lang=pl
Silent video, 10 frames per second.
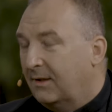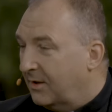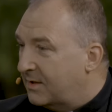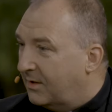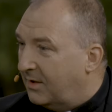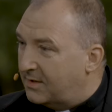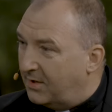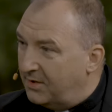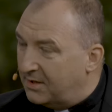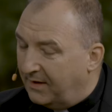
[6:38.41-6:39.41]
To jest, to jest
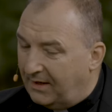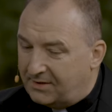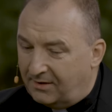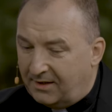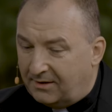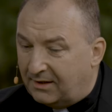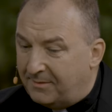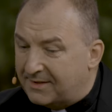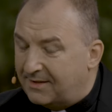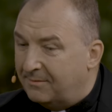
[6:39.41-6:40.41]
coś niezwykle istotnego.
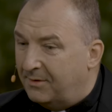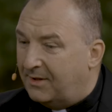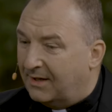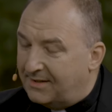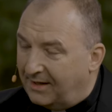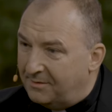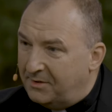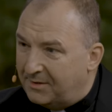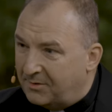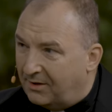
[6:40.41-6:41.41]
Natomiast był tak,
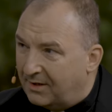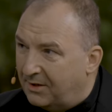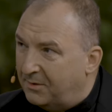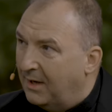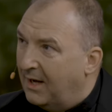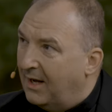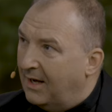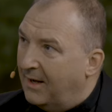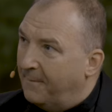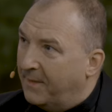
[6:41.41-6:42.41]
znakomitym kolegą,
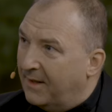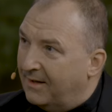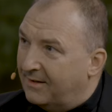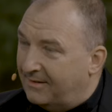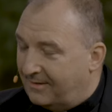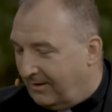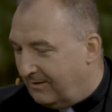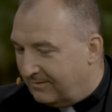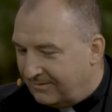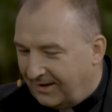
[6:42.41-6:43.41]
Y,
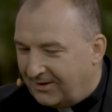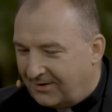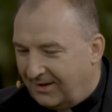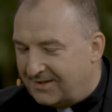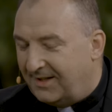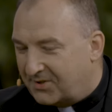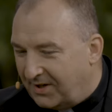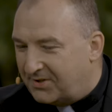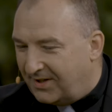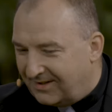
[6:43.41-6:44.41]
to w jego koledzy, na
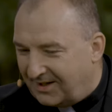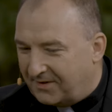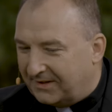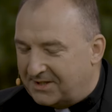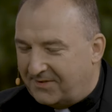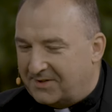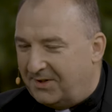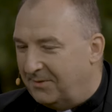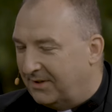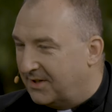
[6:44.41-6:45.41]
szczęście te świadectwa
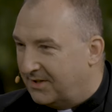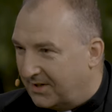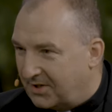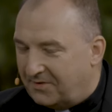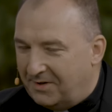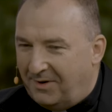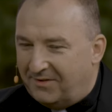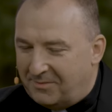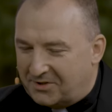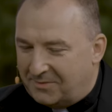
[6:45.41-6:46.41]
są i te, tak, także
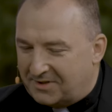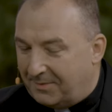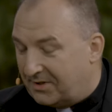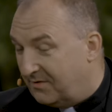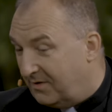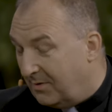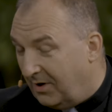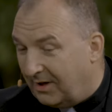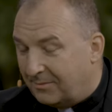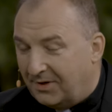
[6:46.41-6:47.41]
filmowe możemy zobaczyć. Film
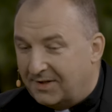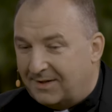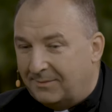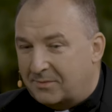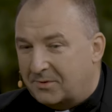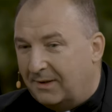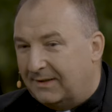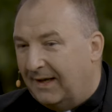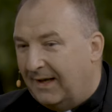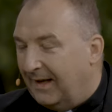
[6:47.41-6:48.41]
Lolek polecam na przykład.